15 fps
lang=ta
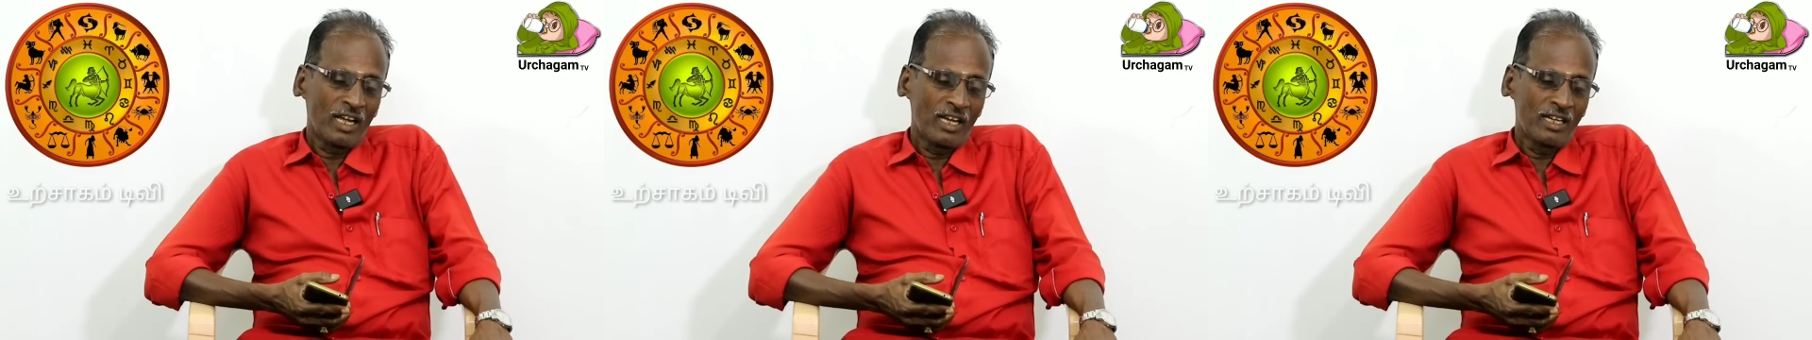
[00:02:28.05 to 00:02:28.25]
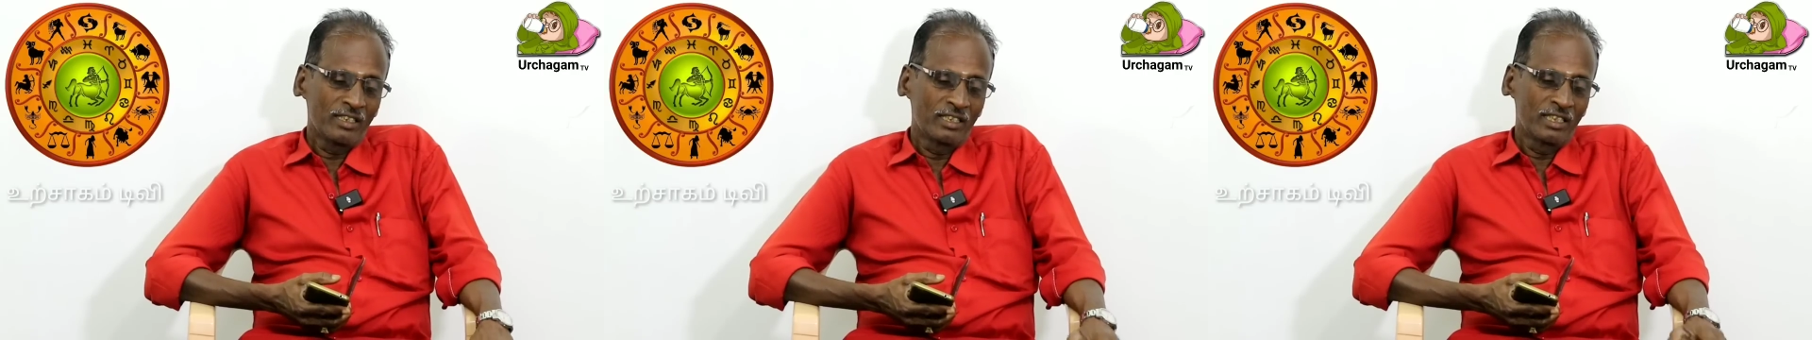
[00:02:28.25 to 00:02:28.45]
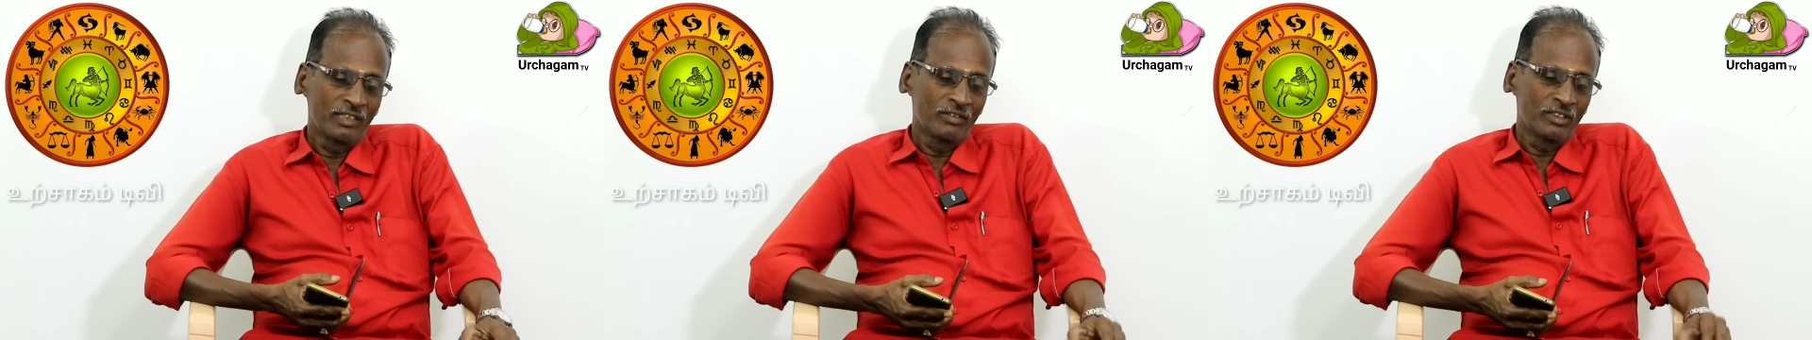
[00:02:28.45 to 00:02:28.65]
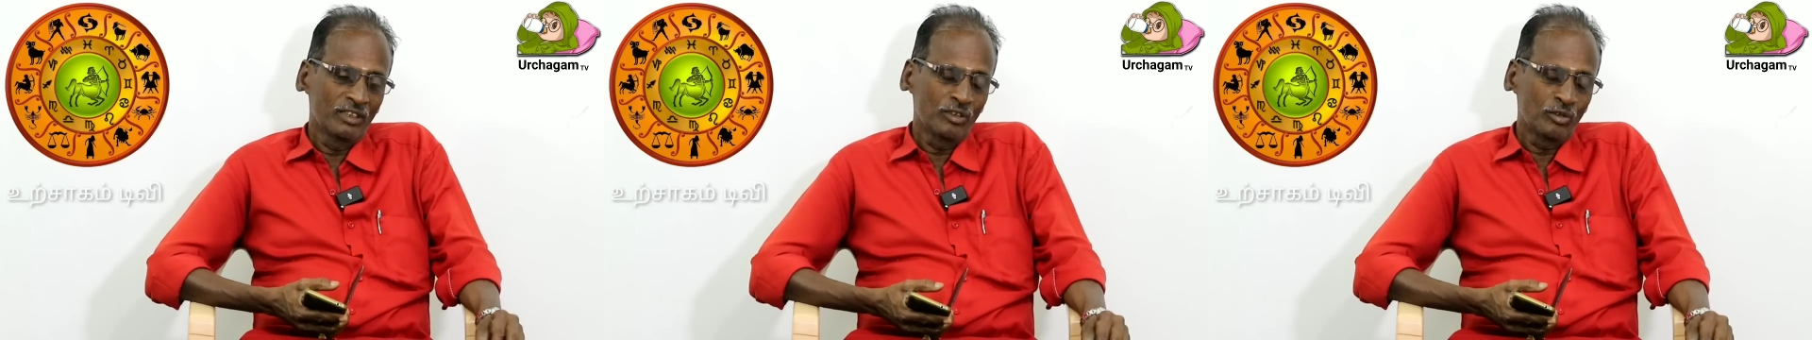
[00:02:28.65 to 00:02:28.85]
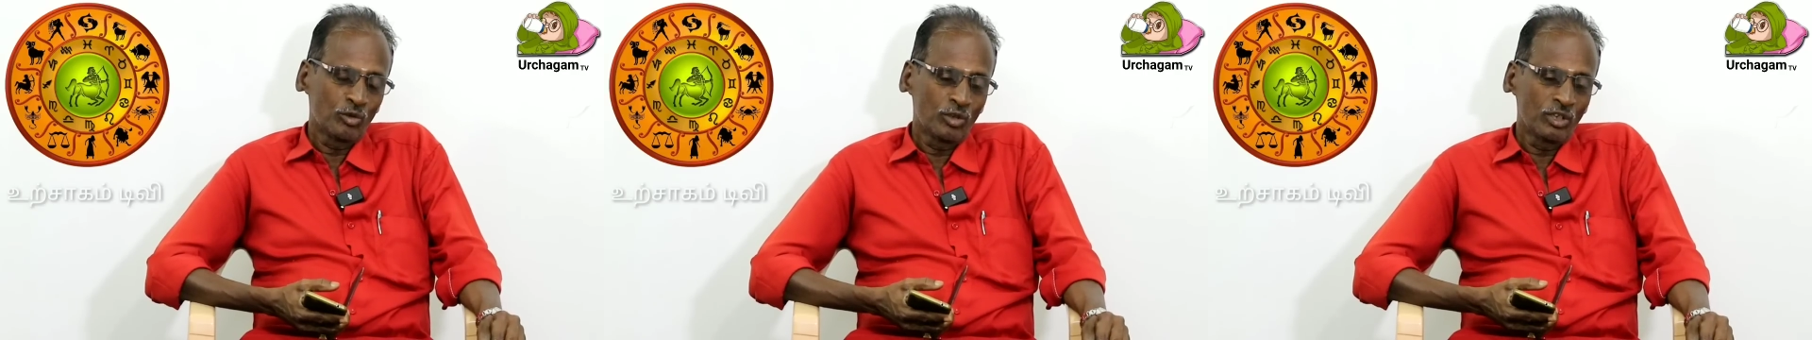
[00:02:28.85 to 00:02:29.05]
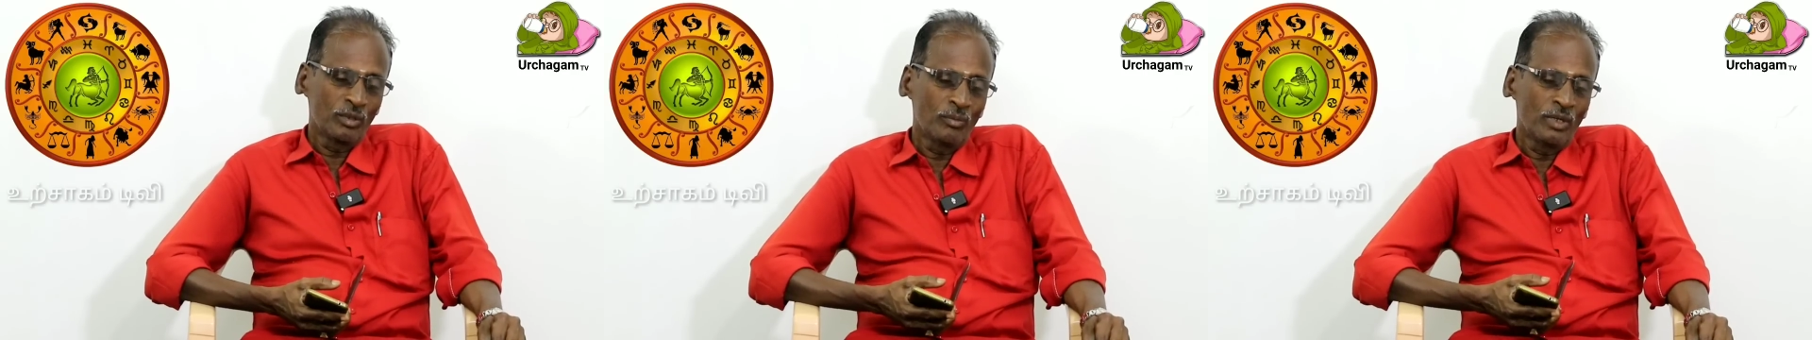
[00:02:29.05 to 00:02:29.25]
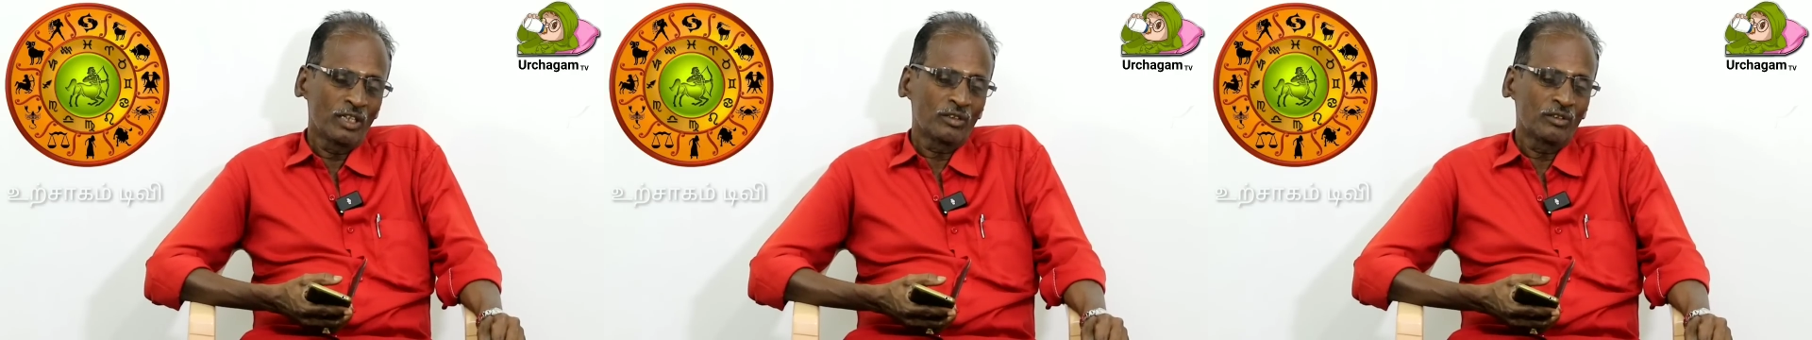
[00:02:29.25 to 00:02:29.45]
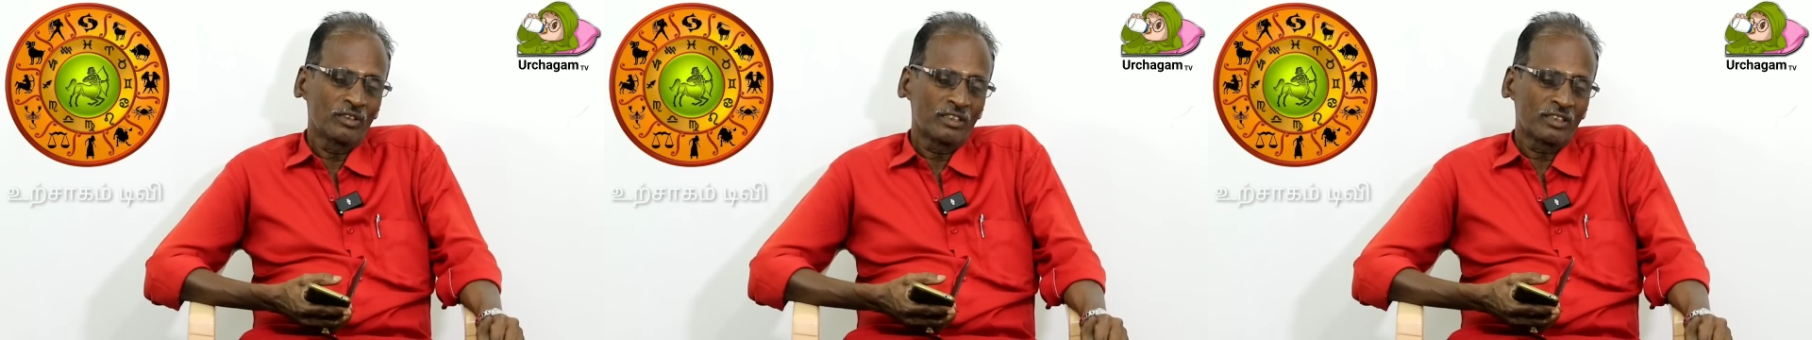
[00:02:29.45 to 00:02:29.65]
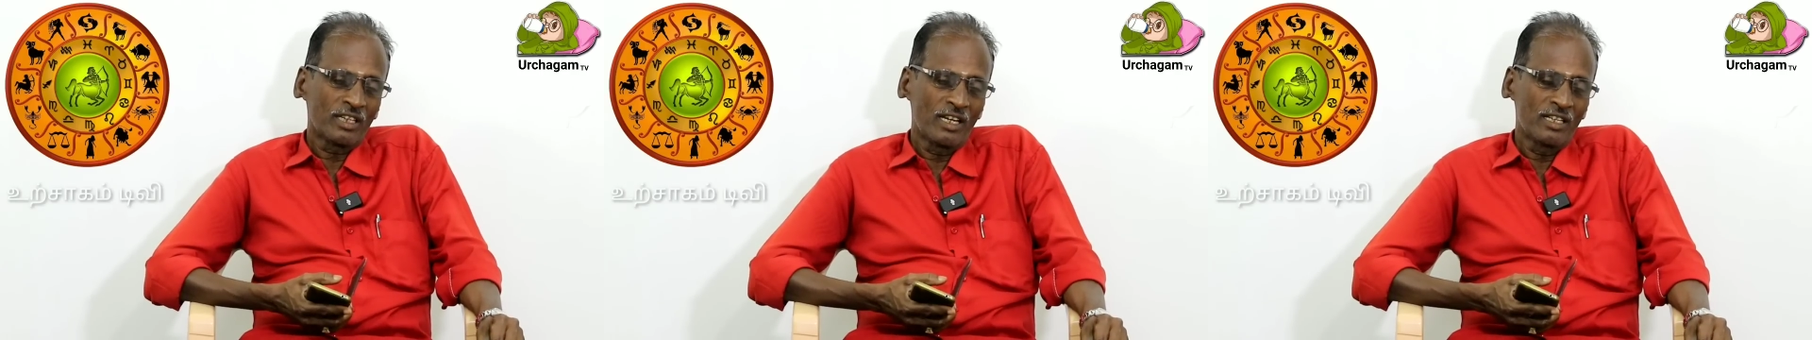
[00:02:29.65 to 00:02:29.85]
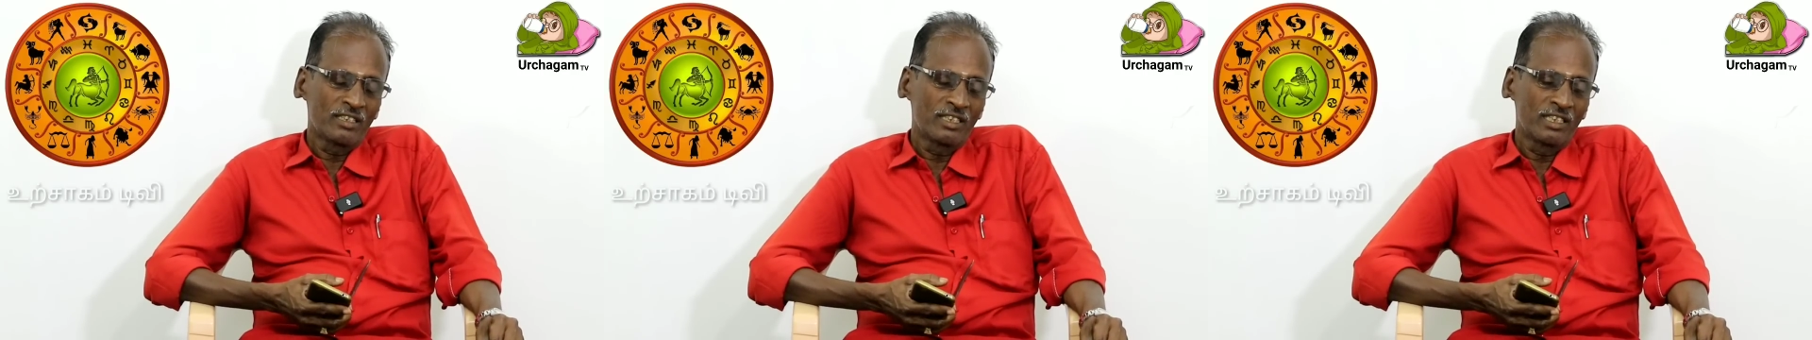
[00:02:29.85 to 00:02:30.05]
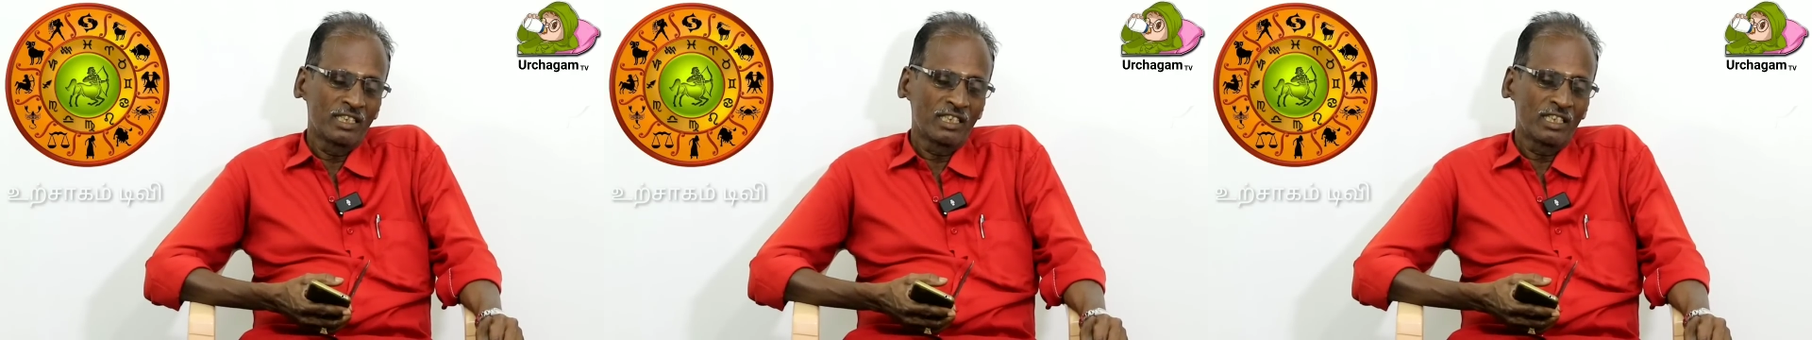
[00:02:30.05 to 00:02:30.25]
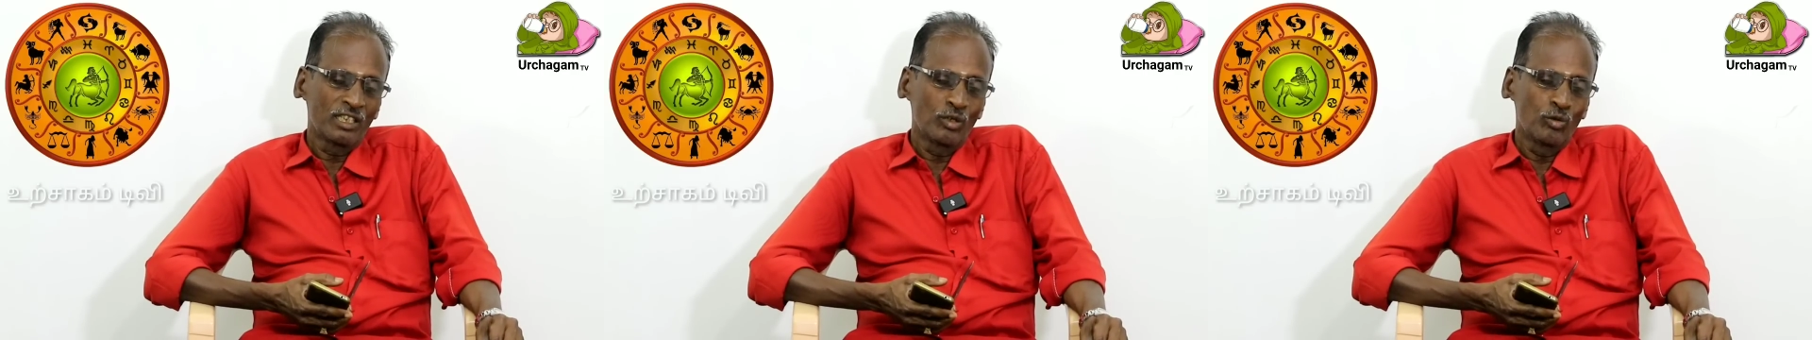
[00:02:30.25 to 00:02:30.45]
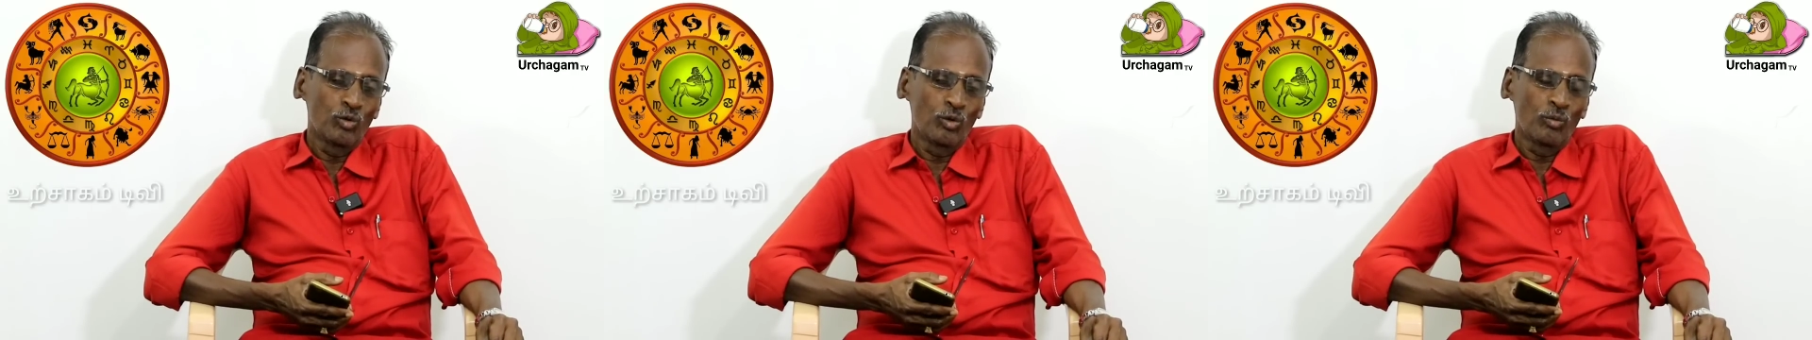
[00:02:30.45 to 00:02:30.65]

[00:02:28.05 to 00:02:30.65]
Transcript: ராசி வந்து சுத்தமாக இருக்கணும் ராசிக்கு